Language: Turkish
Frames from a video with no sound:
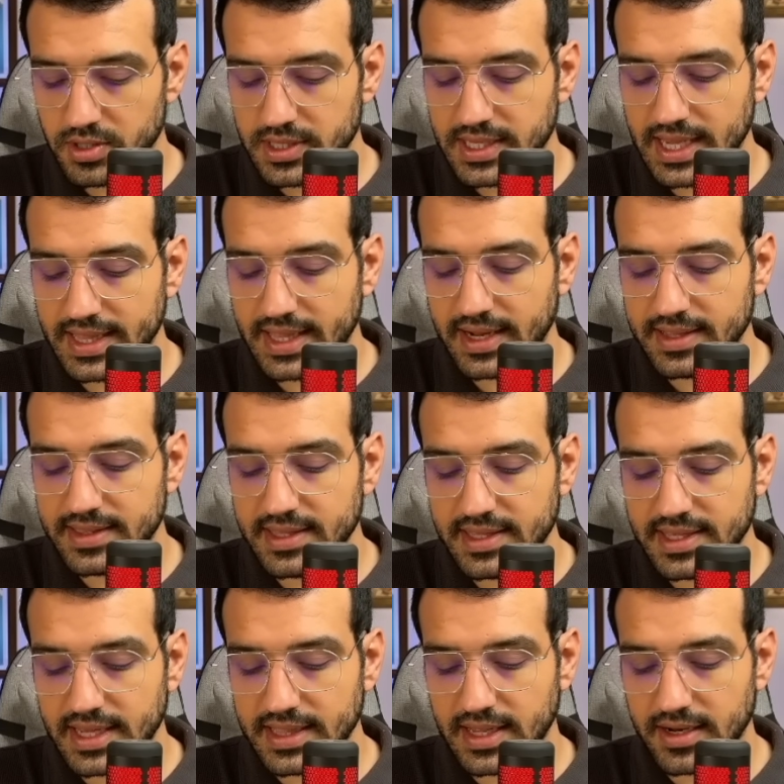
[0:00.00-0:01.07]
Kenar
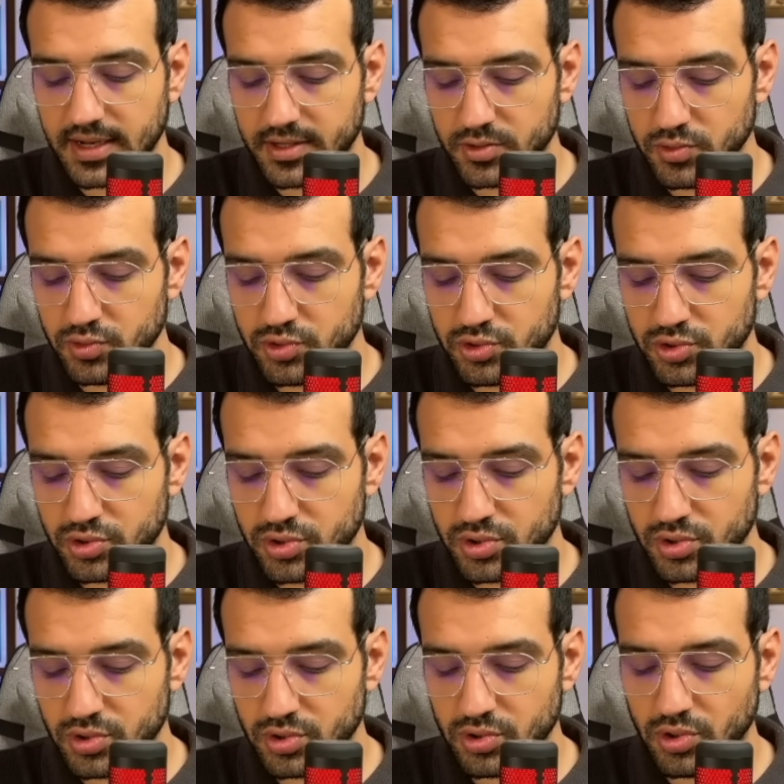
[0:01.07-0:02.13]
dik kenarları 3,
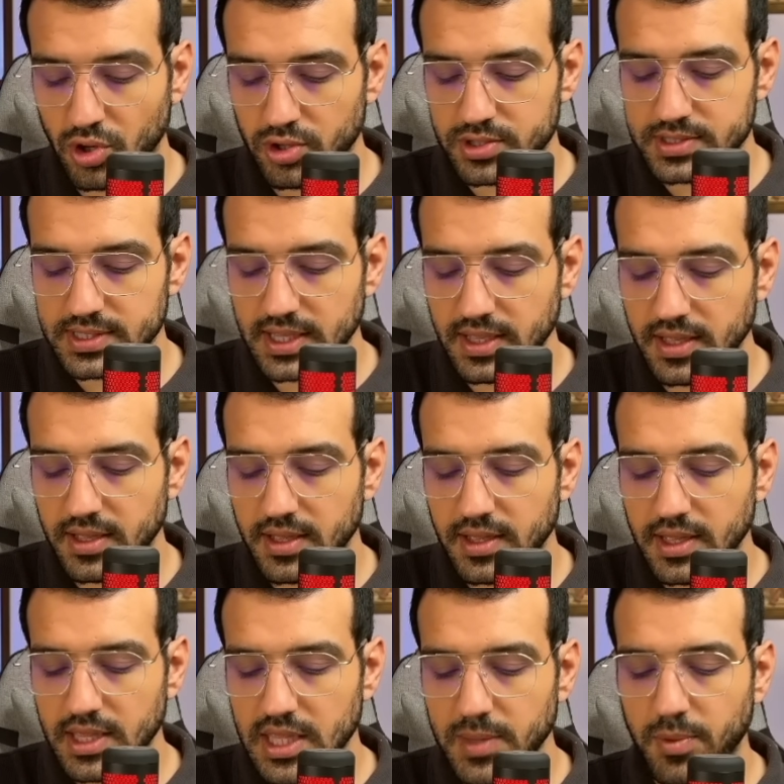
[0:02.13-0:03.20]
4 ise
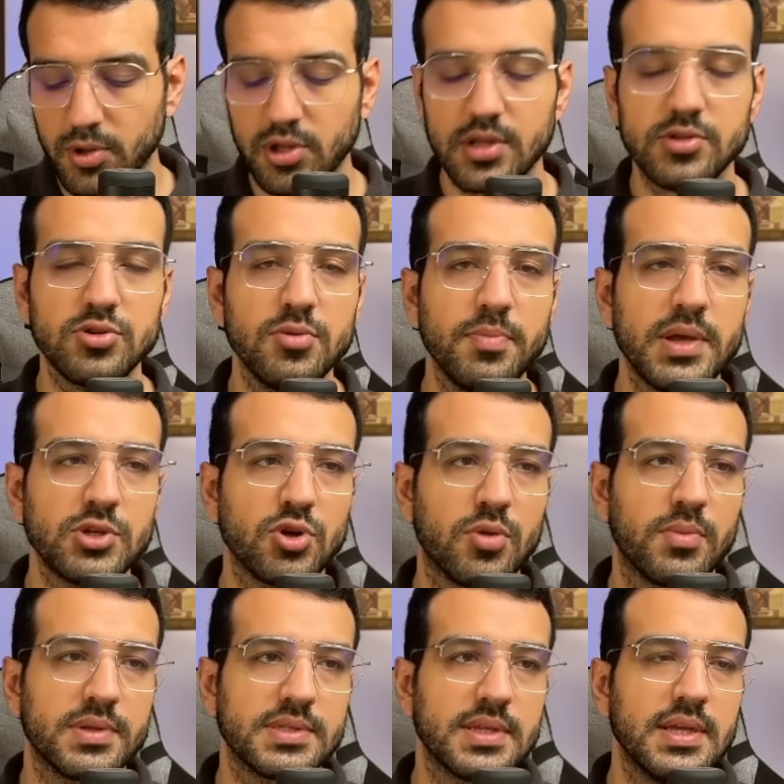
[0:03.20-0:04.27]
hipotenüsünün 5
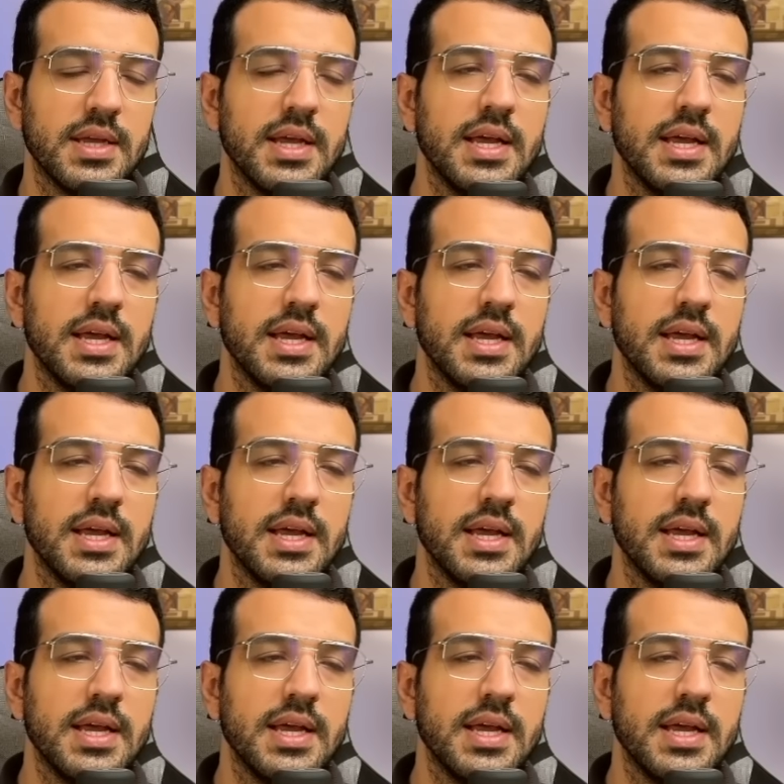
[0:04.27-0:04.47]
olması.